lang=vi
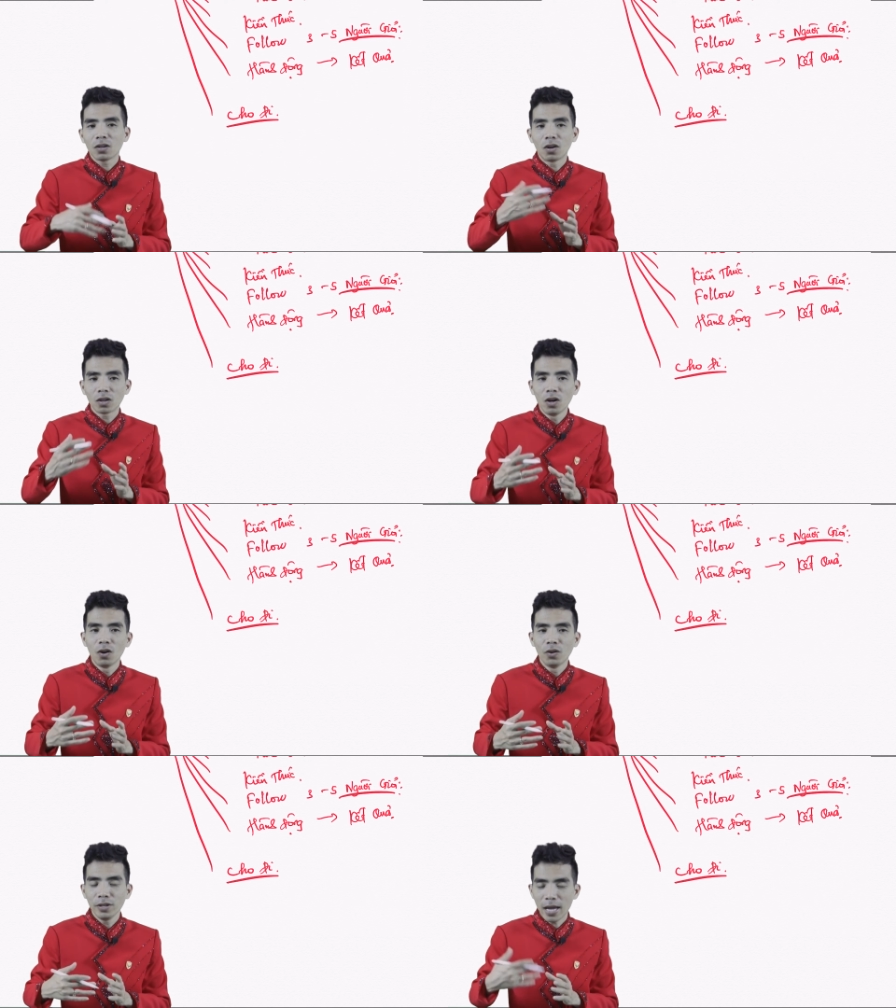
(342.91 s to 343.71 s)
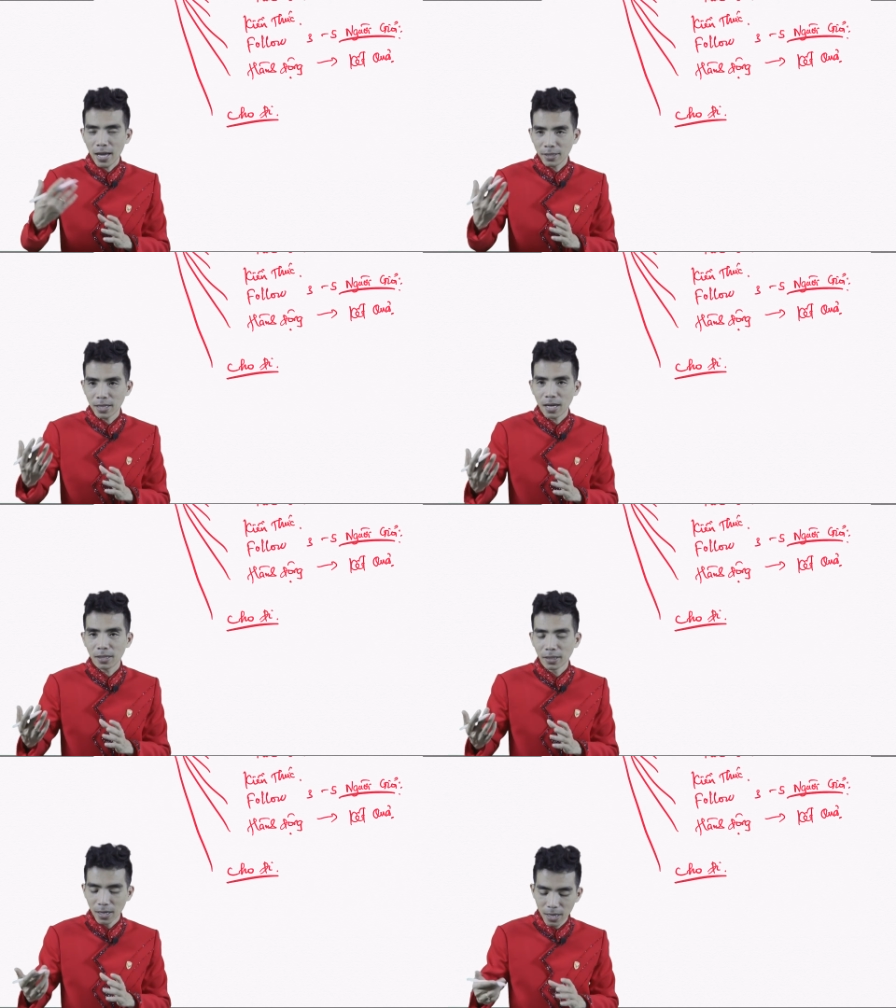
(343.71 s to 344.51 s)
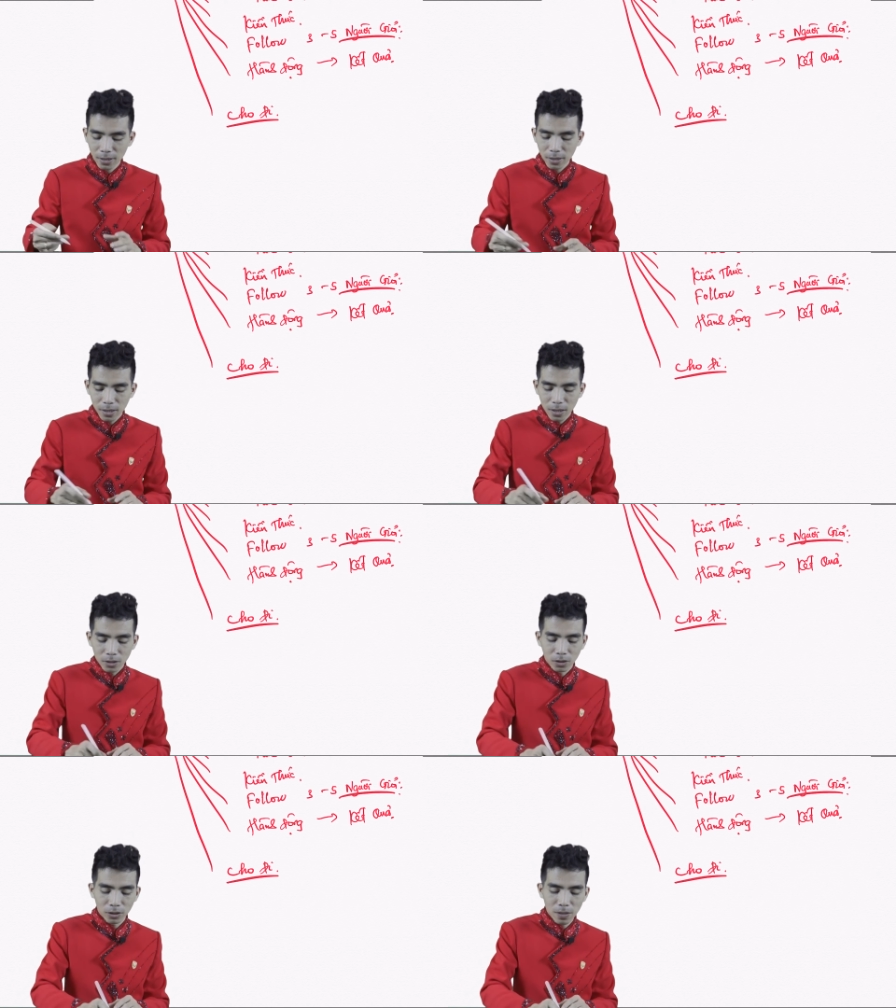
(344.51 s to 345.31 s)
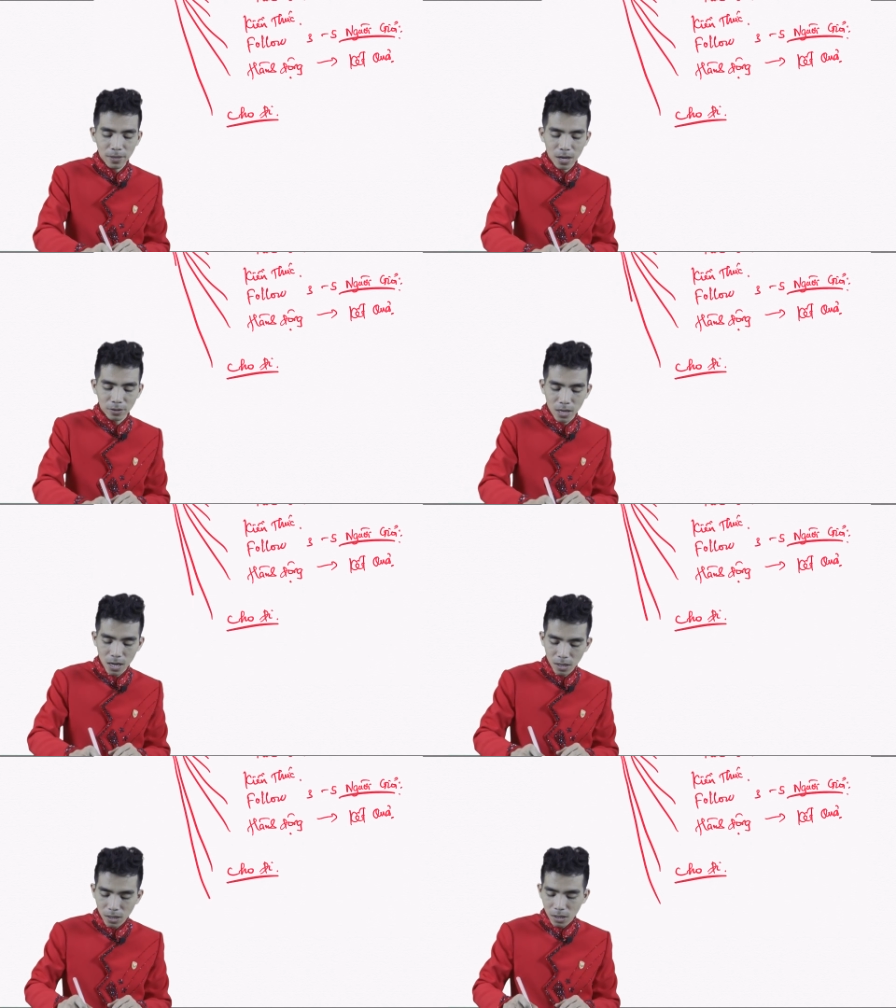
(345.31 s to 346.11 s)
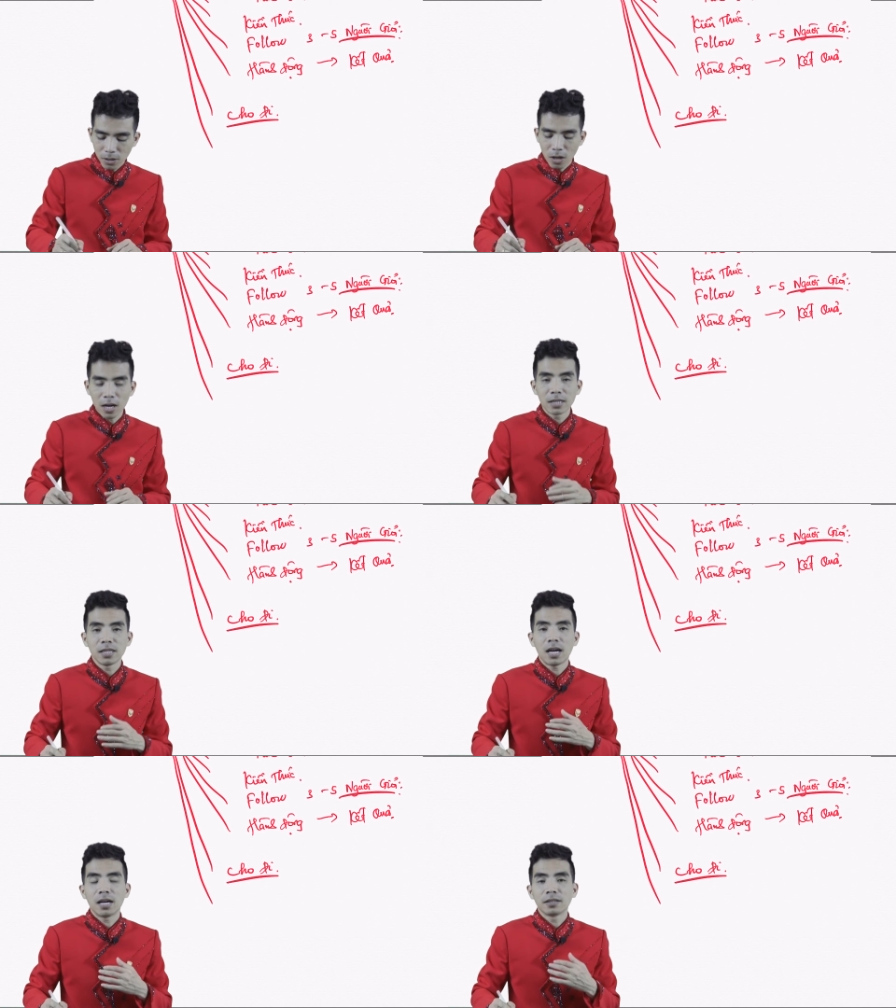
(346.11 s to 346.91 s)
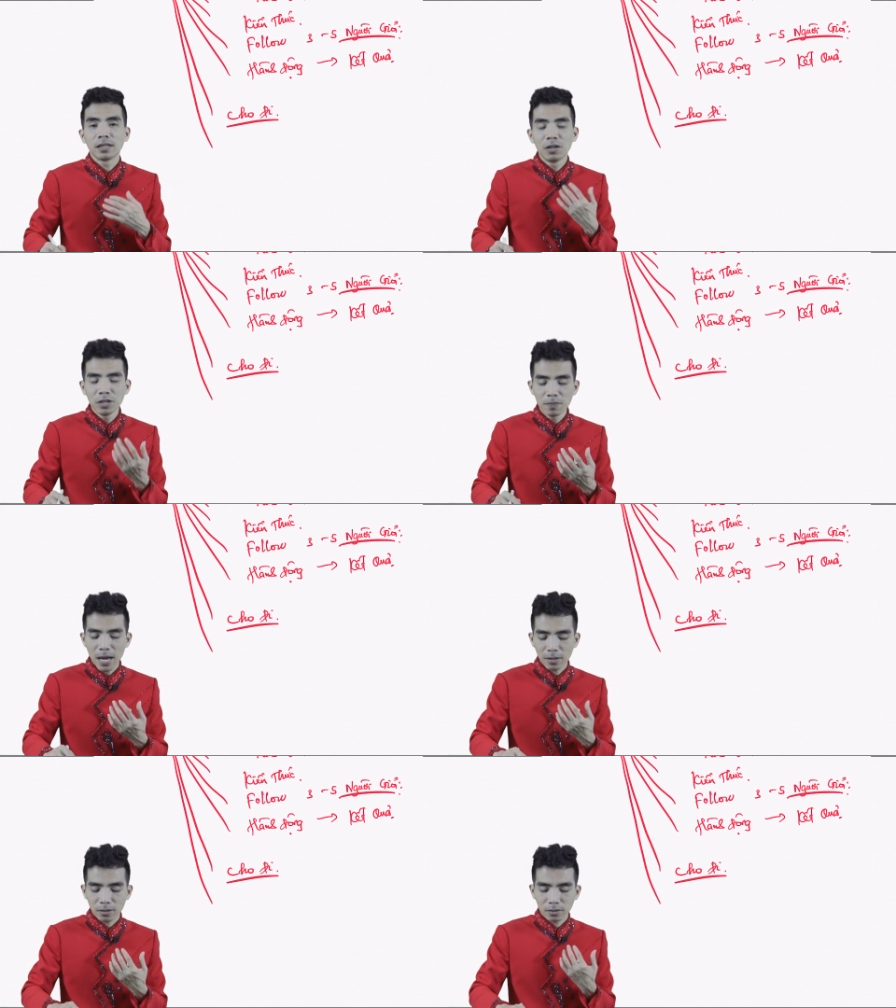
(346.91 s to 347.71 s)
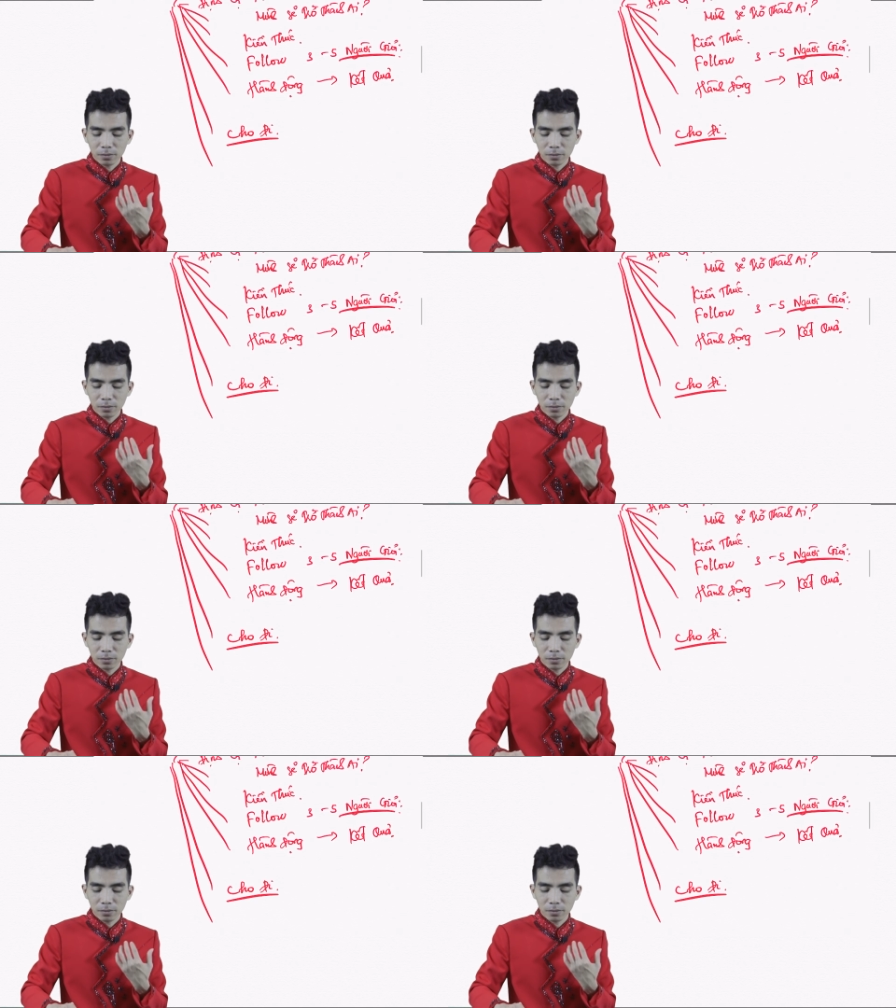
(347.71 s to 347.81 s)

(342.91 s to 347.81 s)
có cơ cơ hội để gì ạ tiến lên rồi tiếp theo nữa đó là gì ạ nếu như bạn